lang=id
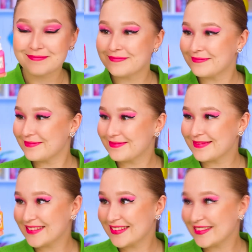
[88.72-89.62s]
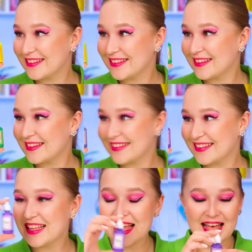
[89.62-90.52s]
harus mana yang dimulai?
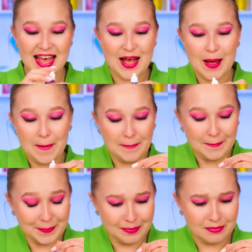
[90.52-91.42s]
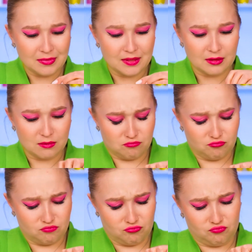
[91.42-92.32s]
Mungkin kita mulai dengan yang ungu.
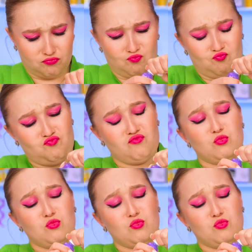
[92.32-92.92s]
Hmm, kenapa tidak mau